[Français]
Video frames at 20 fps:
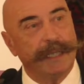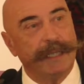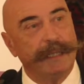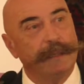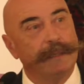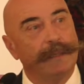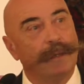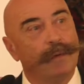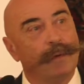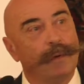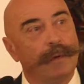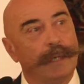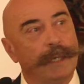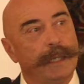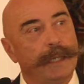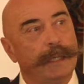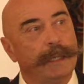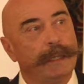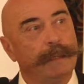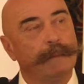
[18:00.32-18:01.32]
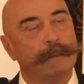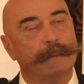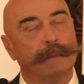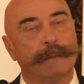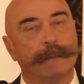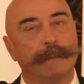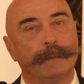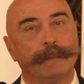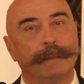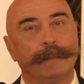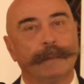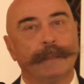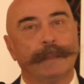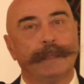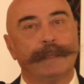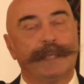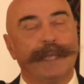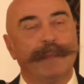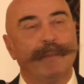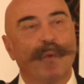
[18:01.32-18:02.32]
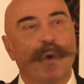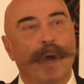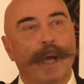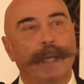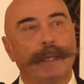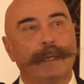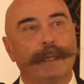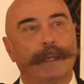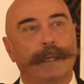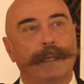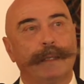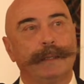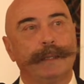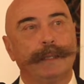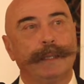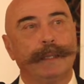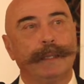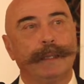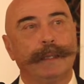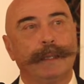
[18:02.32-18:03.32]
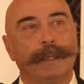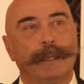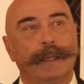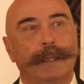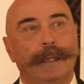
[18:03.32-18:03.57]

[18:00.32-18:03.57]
qui est dans le lit témoigne et dit,